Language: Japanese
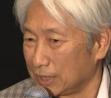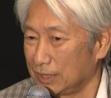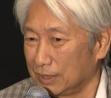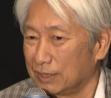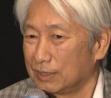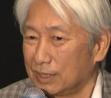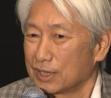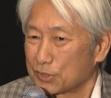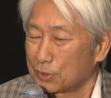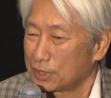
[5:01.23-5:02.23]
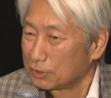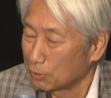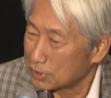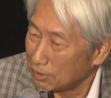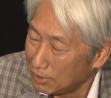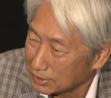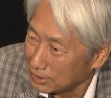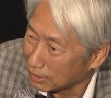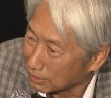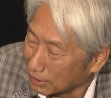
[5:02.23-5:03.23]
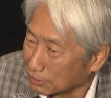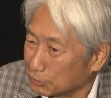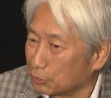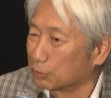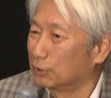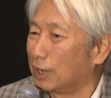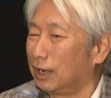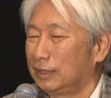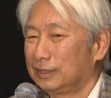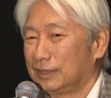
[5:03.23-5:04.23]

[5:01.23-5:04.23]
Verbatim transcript: 部劇の。それで黒澤明監督が、